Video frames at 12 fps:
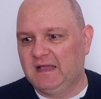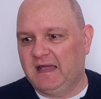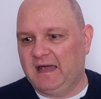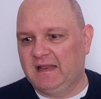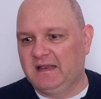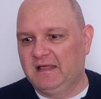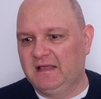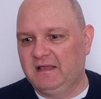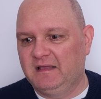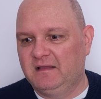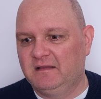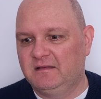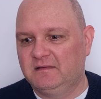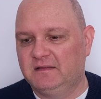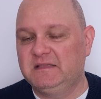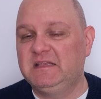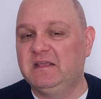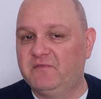Ale
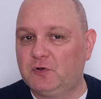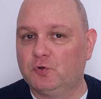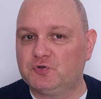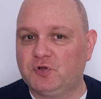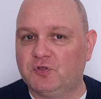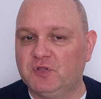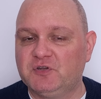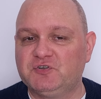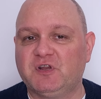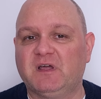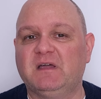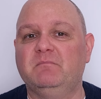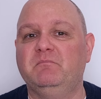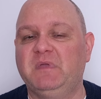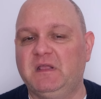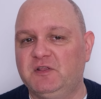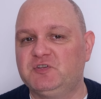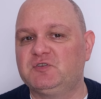niewykluczone, że
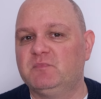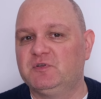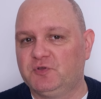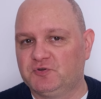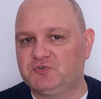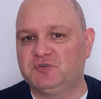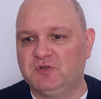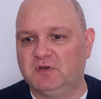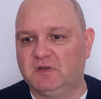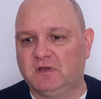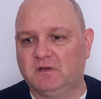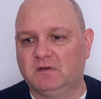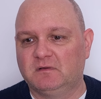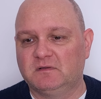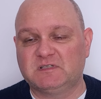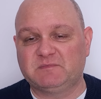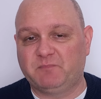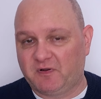mieliśmy do czynienia
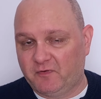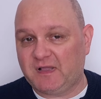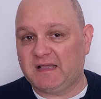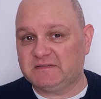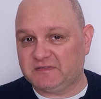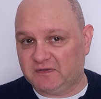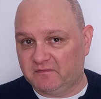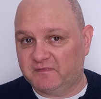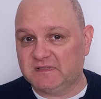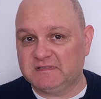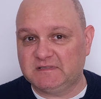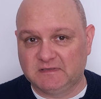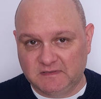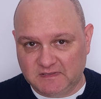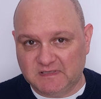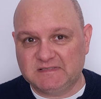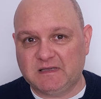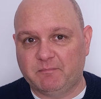z prowokacją, więc
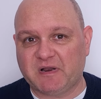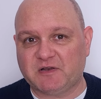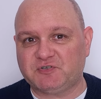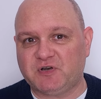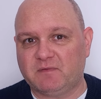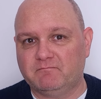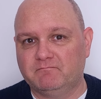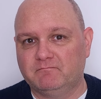zapraszam.